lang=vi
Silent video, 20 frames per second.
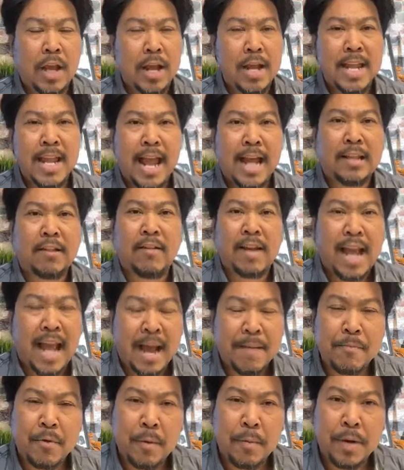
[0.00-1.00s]
về nhà tao
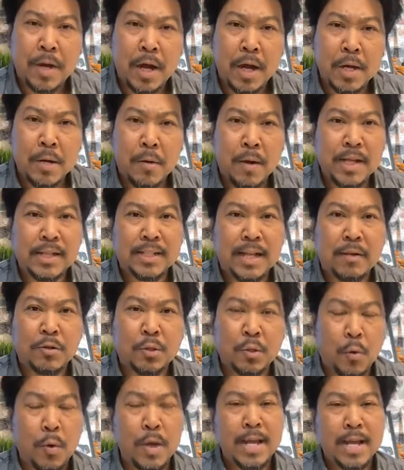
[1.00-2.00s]
làm rồi, mày đừng nói
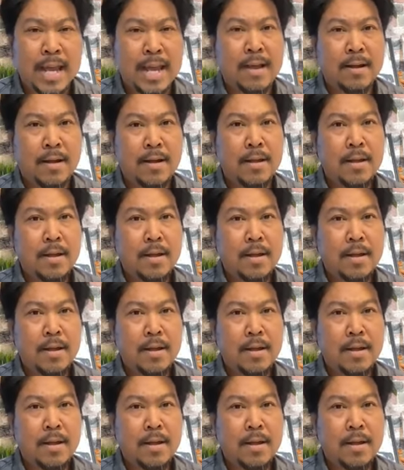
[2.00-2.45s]
sao xuôi nghe.